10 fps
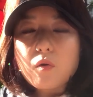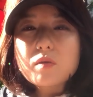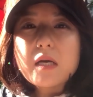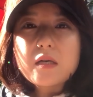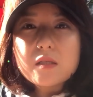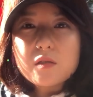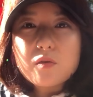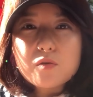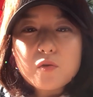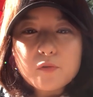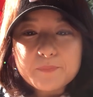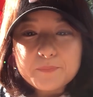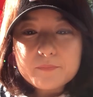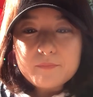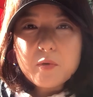영상을
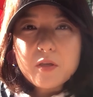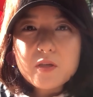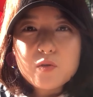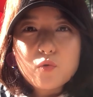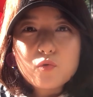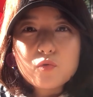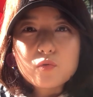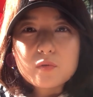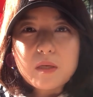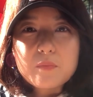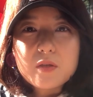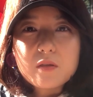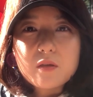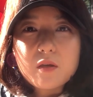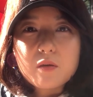찍어서 자기만의 기록으로
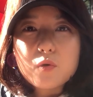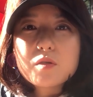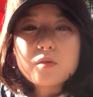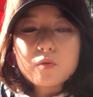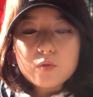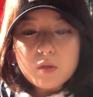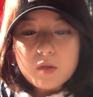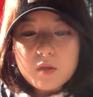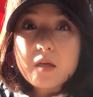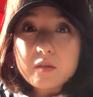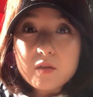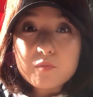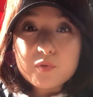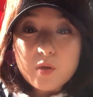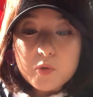남기는 게 훨씬 더 이
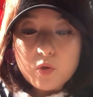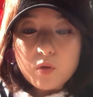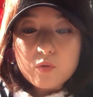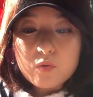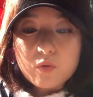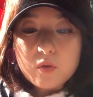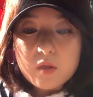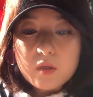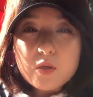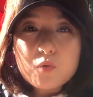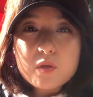아이한테는 부담이 덜하고 아,